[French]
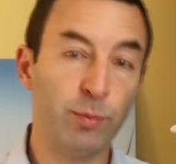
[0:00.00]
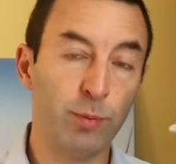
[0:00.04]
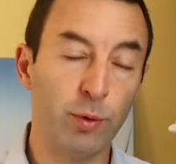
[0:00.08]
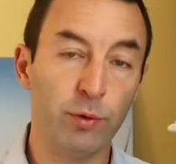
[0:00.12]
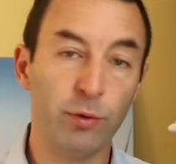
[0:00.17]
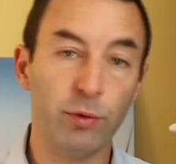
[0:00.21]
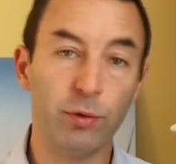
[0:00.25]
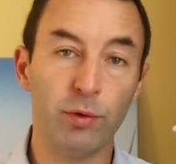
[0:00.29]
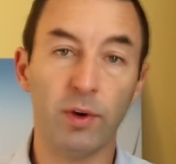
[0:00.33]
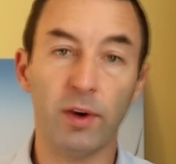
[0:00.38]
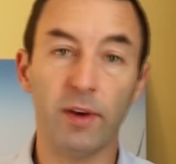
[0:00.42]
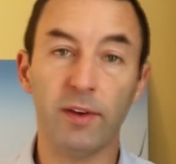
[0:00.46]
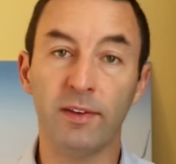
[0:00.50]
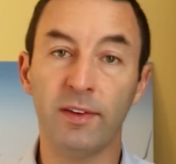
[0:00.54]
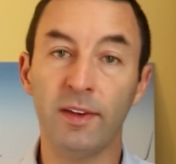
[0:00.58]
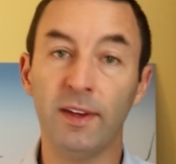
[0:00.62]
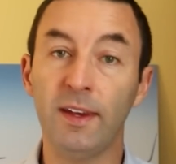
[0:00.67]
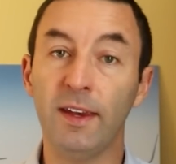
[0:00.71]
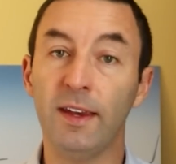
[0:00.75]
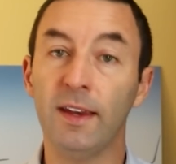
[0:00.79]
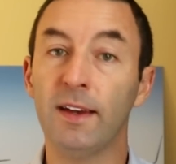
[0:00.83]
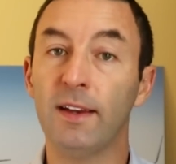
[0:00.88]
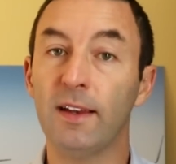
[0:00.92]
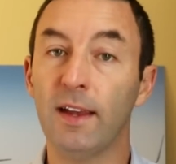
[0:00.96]

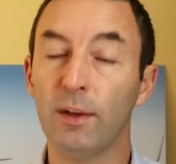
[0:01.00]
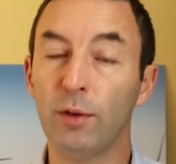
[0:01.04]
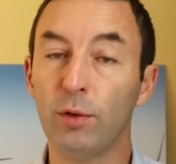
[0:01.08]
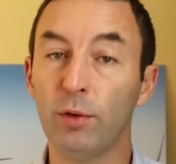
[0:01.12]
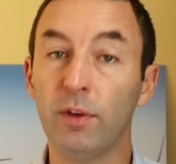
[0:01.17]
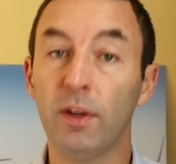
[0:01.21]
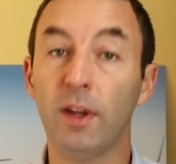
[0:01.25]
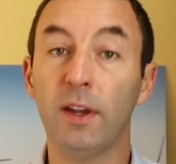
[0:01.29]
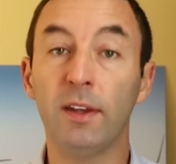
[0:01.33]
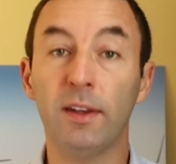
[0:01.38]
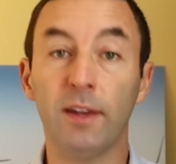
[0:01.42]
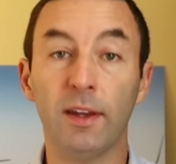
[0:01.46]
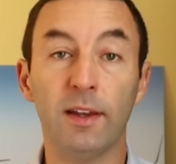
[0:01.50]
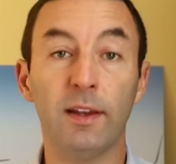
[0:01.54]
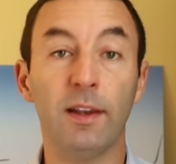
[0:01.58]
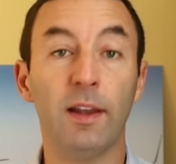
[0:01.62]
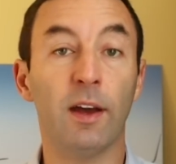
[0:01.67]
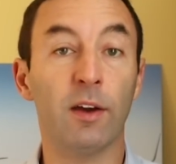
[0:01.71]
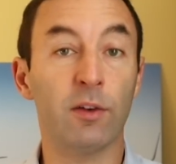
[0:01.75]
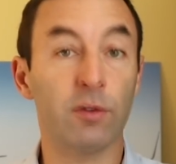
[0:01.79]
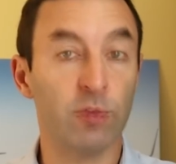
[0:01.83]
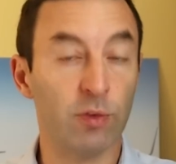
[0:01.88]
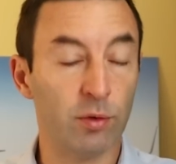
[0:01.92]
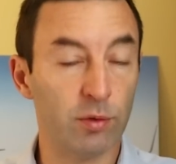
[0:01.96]
sponsorisées et que la totalité de
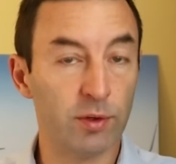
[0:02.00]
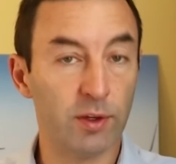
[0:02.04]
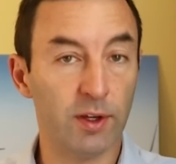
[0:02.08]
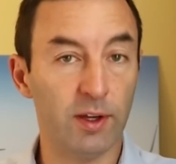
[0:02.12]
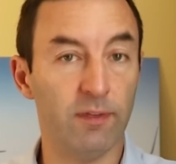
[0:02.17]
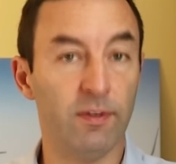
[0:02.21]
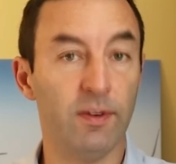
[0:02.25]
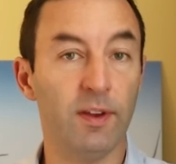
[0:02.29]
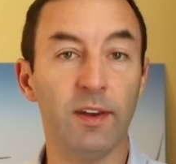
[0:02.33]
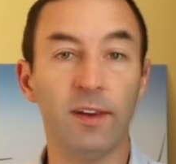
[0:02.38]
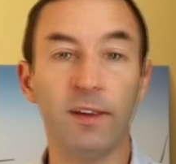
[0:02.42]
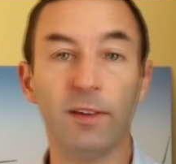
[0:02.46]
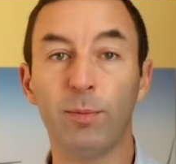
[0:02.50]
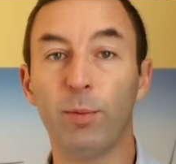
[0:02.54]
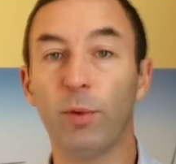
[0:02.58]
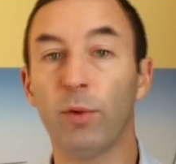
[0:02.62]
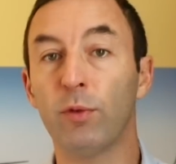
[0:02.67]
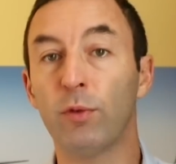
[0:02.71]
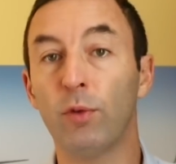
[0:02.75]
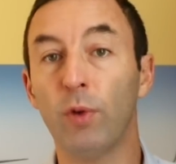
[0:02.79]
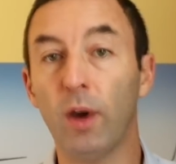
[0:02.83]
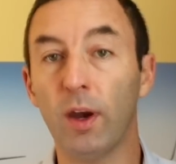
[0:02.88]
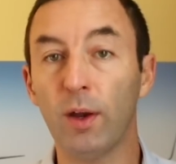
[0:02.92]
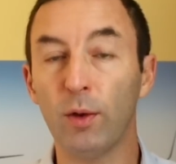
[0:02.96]
l'argent qui vient des
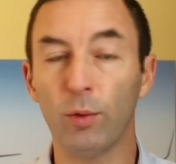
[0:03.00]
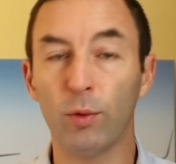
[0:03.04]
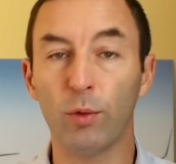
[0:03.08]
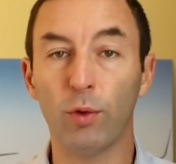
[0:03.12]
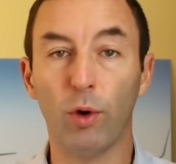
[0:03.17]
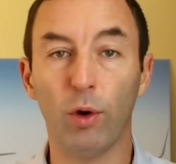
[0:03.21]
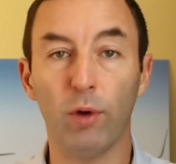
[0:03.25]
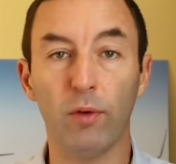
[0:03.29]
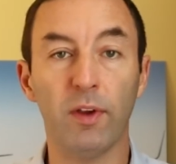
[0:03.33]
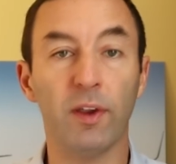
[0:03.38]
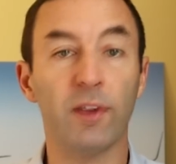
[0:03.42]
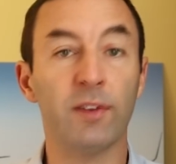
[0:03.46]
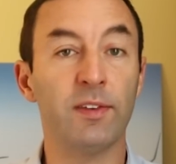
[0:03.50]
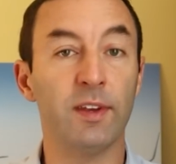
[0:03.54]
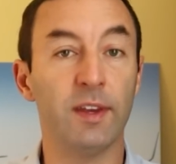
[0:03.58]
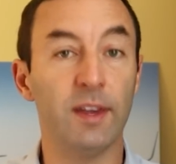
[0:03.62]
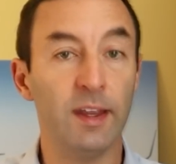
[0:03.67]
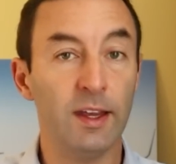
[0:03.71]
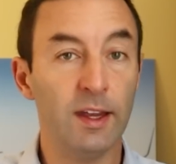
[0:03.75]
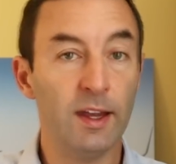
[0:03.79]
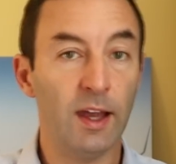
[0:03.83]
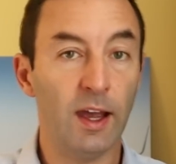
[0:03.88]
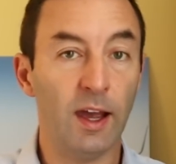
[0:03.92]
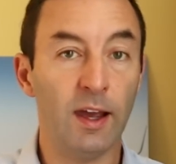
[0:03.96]
sponsors est donc reversée
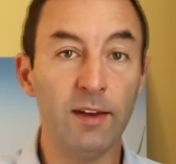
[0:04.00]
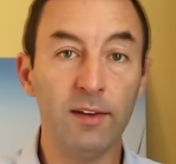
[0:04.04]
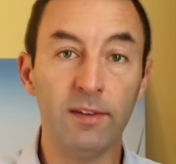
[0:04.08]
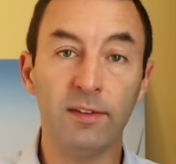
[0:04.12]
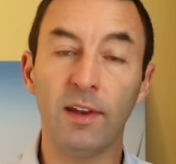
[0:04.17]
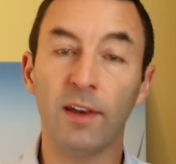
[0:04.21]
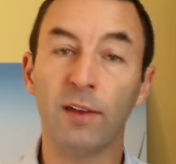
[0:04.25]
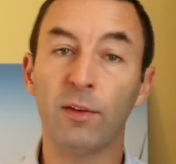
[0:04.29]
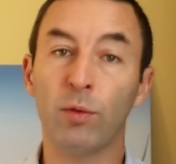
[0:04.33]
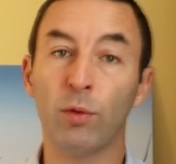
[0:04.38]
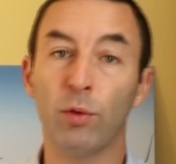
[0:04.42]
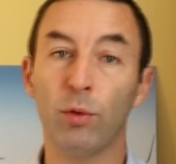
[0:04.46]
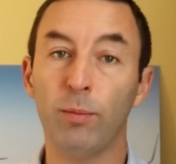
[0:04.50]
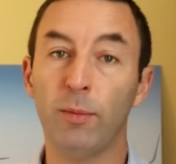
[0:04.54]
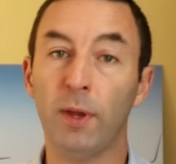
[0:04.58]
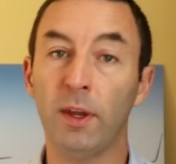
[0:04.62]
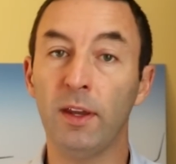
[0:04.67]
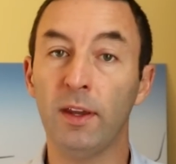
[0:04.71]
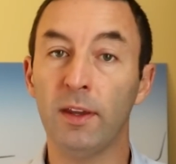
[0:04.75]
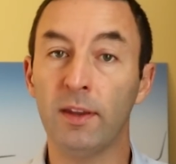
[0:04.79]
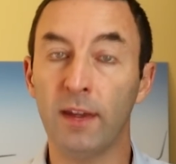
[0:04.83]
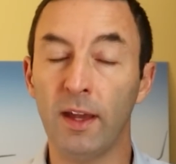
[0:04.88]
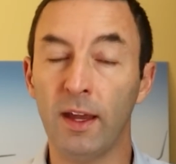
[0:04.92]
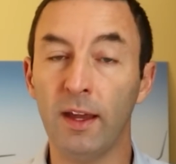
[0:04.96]
à des actions
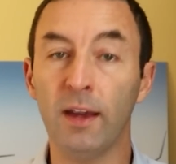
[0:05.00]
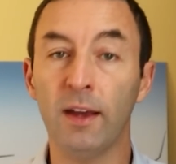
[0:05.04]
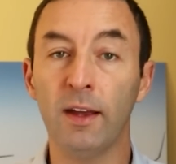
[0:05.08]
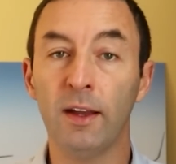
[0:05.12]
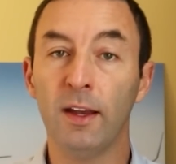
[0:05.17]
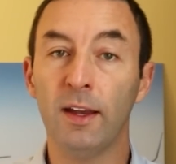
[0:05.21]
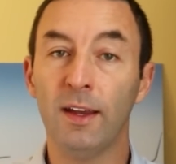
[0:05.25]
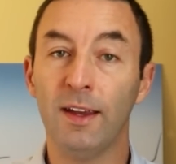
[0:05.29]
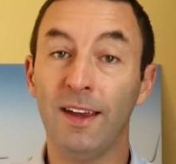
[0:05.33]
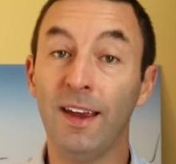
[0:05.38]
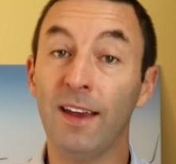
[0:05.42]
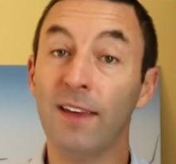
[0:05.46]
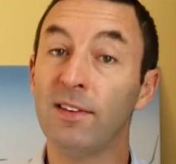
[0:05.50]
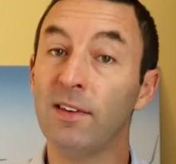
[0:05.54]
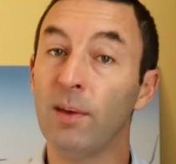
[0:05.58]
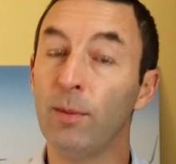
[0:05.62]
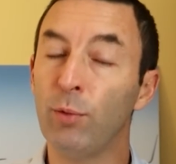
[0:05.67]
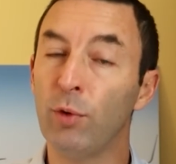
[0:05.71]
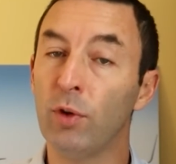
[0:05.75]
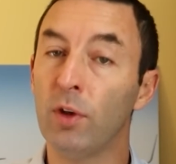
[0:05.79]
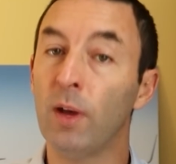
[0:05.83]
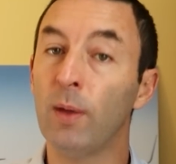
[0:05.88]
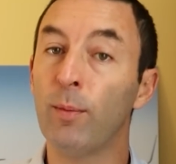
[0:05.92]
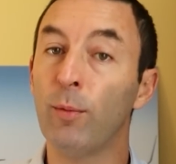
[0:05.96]
humanitaires et
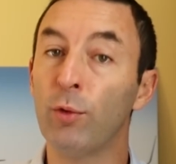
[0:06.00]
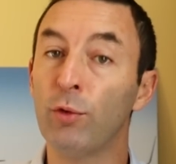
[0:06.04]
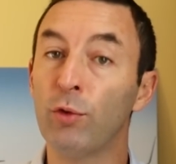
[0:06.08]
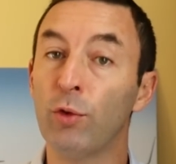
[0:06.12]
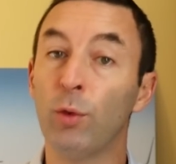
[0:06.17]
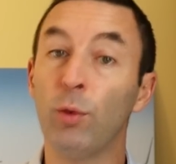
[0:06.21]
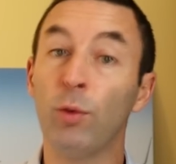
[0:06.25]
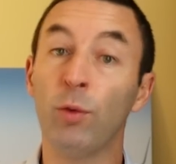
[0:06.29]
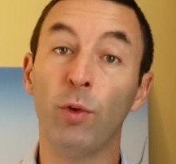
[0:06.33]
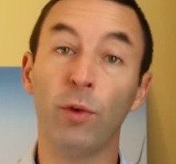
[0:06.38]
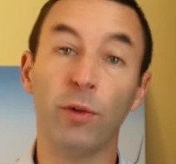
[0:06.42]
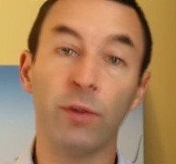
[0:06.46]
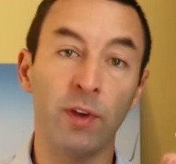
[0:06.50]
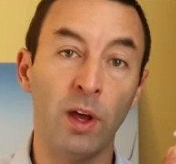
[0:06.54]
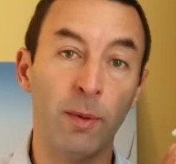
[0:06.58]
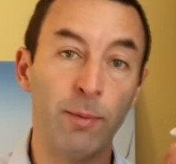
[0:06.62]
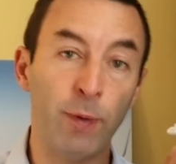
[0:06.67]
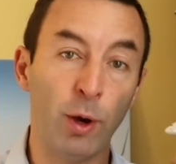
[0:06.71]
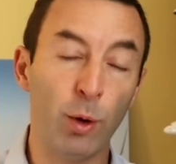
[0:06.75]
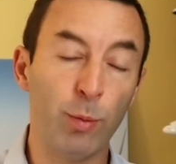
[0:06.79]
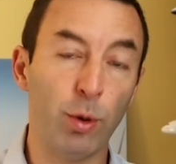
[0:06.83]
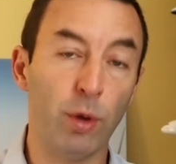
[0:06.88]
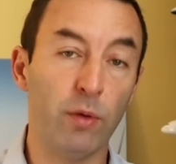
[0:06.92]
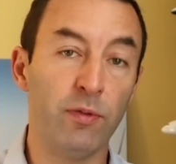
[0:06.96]
exceptionnellement aujourd'hui ce ne sera
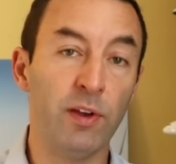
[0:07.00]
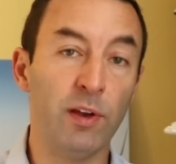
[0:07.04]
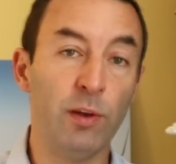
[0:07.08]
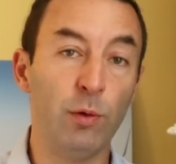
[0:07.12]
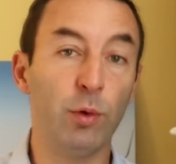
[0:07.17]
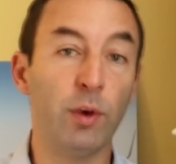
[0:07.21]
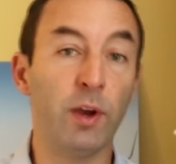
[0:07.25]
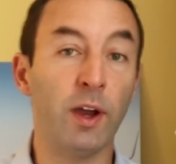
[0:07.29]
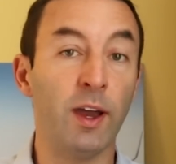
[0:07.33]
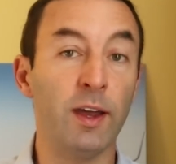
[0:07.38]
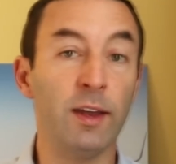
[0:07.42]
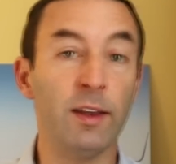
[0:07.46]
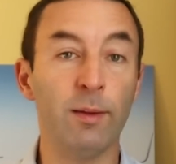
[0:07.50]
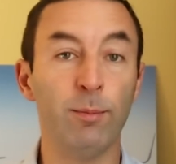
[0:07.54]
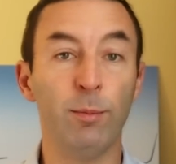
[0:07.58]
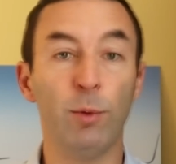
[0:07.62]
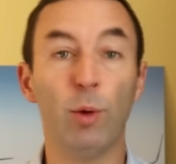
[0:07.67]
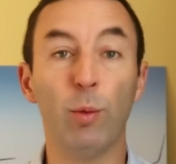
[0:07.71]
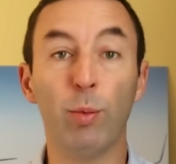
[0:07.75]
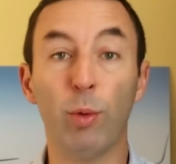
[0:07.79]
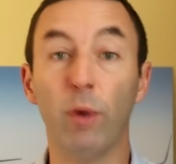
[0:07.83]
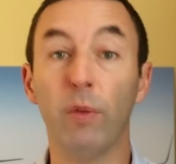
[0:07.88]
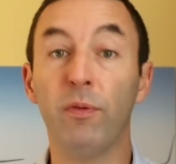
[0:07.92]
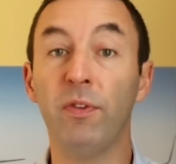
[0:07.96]
pas au profit de l'Ukraine mais
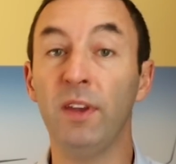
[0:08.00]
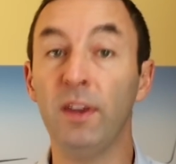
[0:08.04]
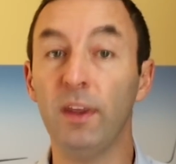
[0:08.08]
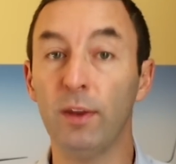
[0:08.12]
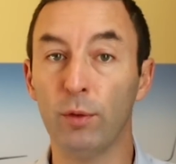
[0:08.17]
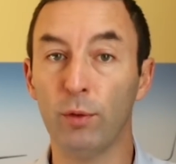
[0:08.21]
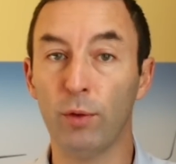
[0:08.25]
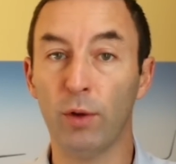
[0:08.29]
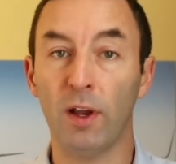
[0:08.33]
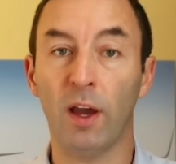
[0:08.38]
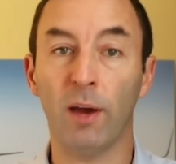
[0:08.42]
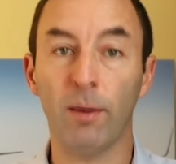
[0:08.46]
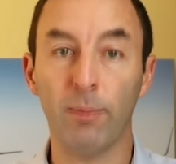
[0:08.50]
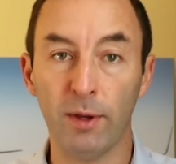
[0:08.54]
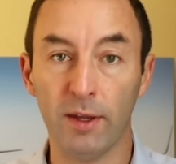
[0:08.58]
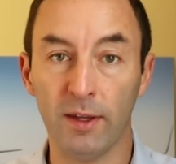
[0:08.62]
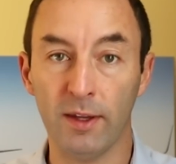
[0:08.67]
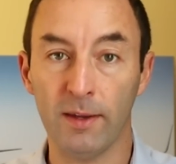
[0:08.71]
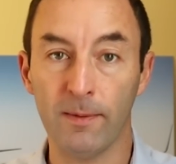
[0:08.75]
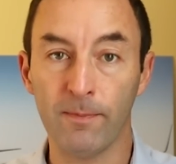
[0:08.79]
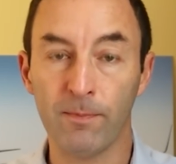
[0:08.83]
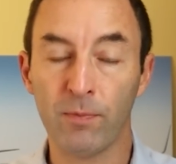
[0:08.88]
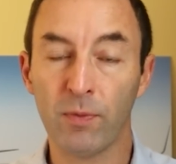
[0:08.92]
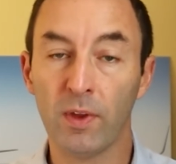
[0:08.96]
au profit de
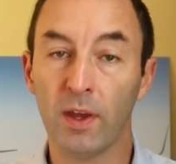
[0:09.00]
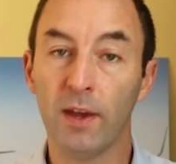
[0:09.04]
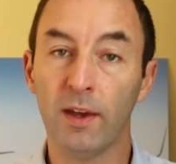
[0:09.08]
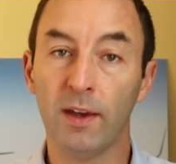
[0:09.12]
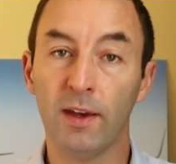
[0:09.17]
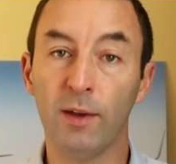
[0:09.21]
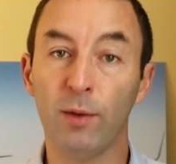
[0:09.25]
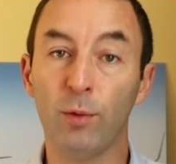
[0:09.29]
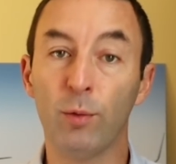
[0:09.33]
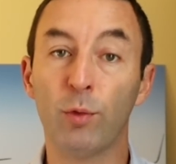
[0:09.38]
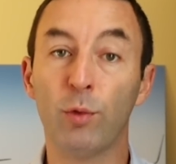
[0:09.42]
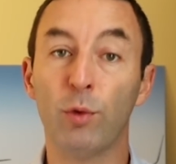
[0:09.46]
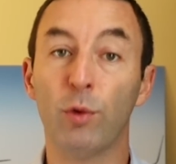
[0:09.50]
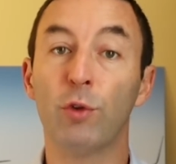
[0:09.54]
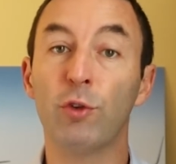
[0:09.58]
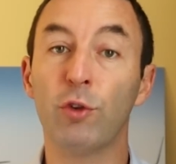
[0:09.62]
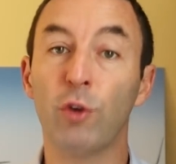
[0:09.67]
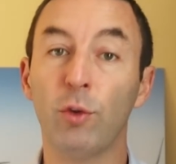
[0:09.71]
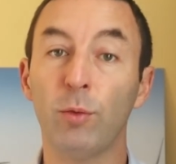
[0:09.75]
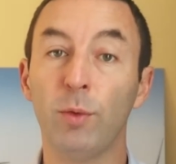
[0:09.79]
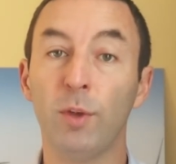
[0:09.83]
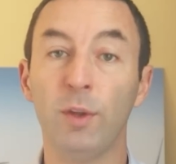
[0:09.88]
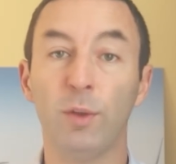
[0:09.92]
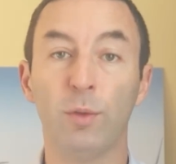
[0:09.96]
l'Arménie. Et donc
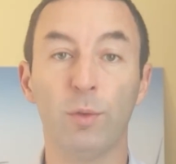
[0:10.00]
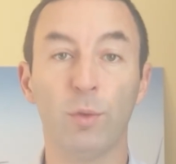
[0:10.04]
aujourd'hui